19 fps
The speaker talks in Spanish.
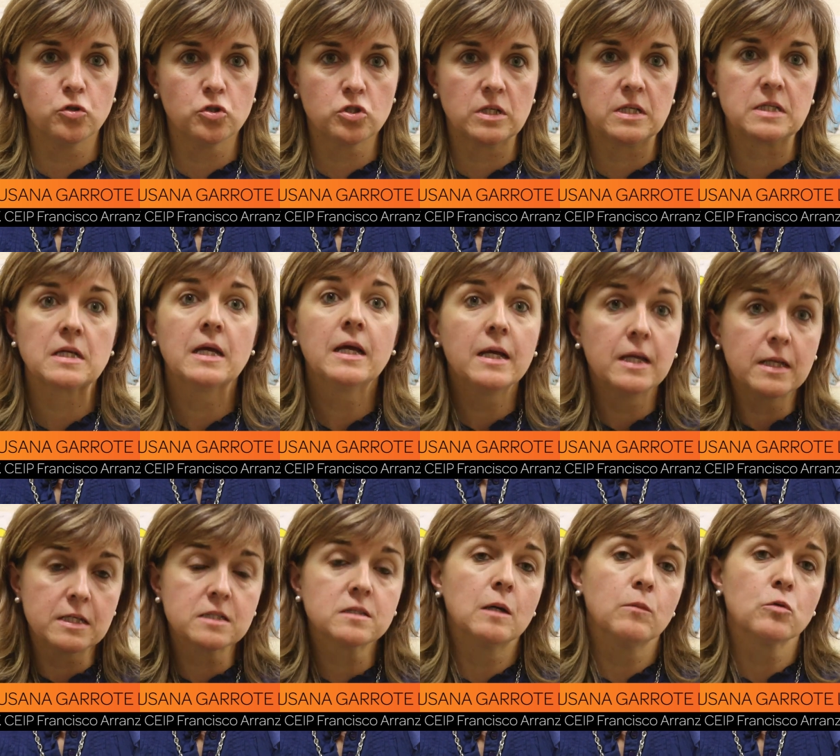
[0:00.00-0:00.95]
cosas,
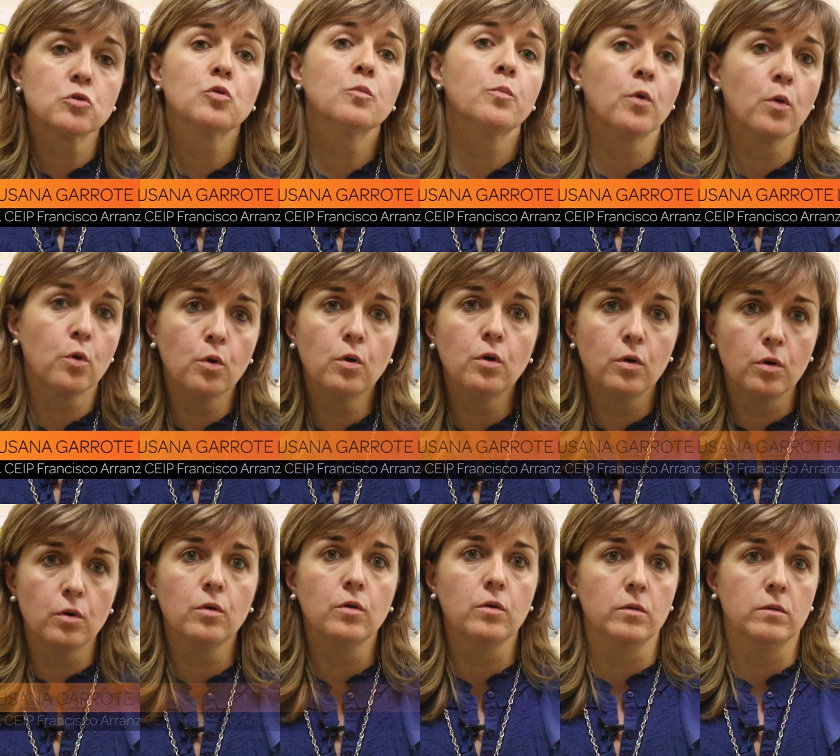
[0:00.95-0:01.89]
estamos un
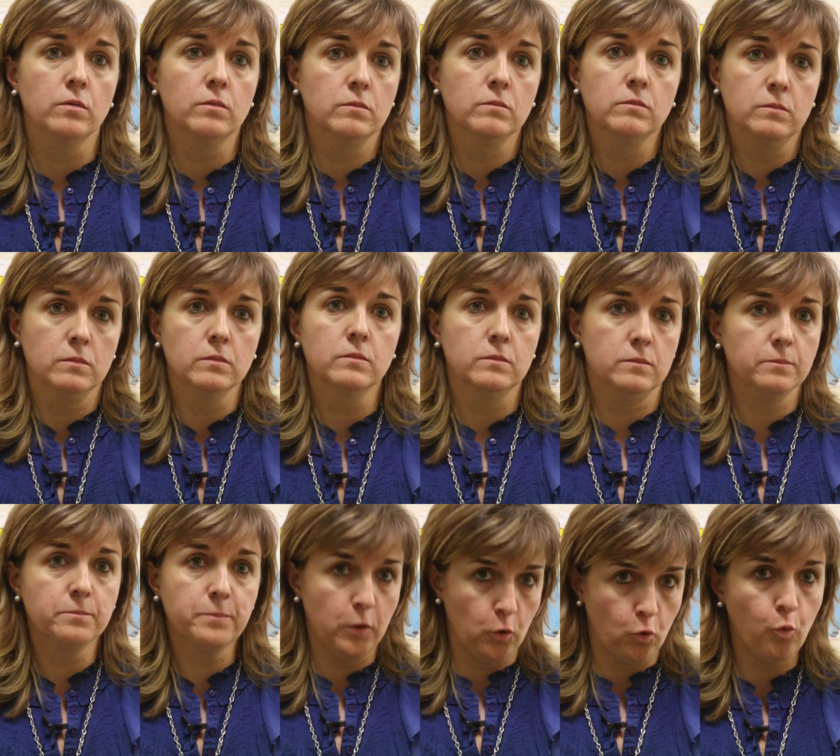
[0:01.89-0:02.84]
poco
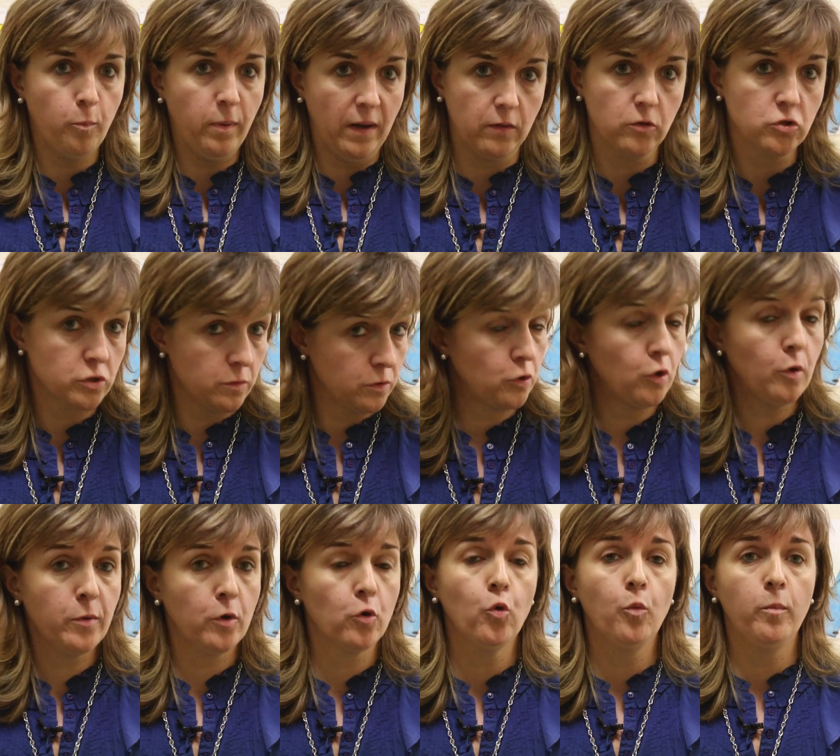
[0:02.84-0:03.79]
preocupados, sobre todo
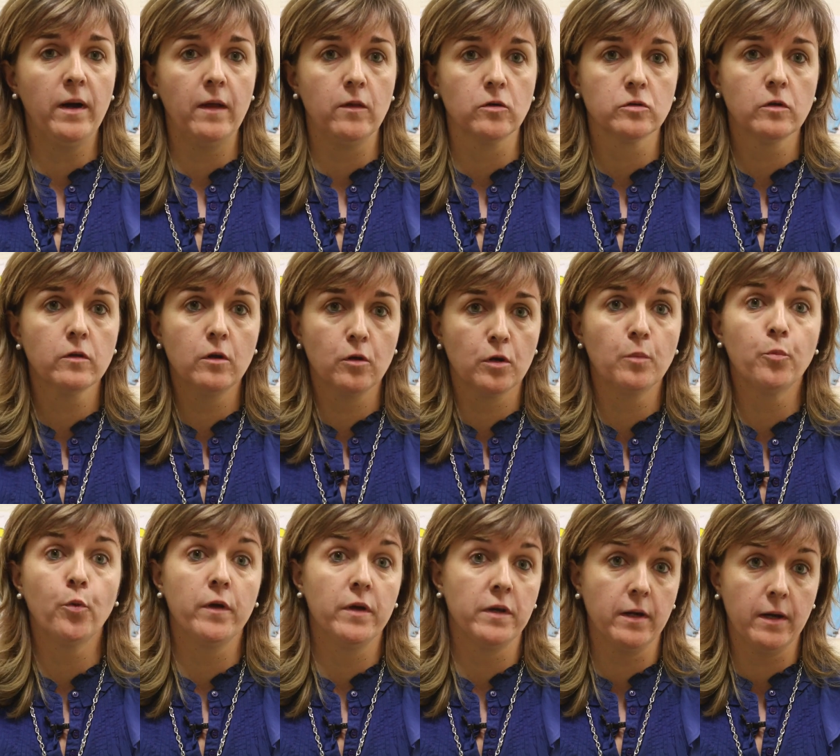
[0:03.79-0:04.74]
preocupados ¿no? de lo que
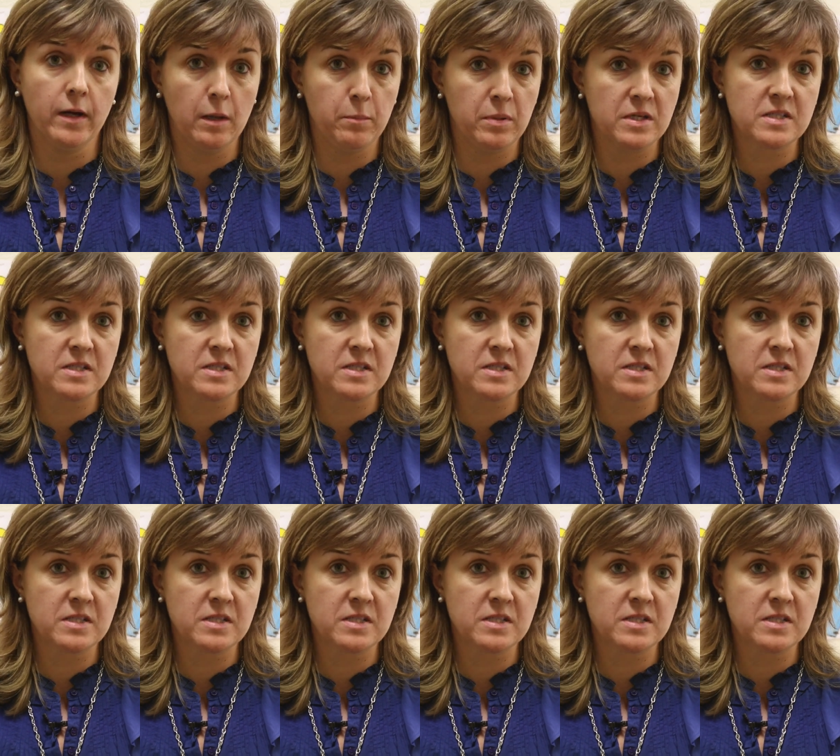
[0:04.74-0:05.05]
puede llegar a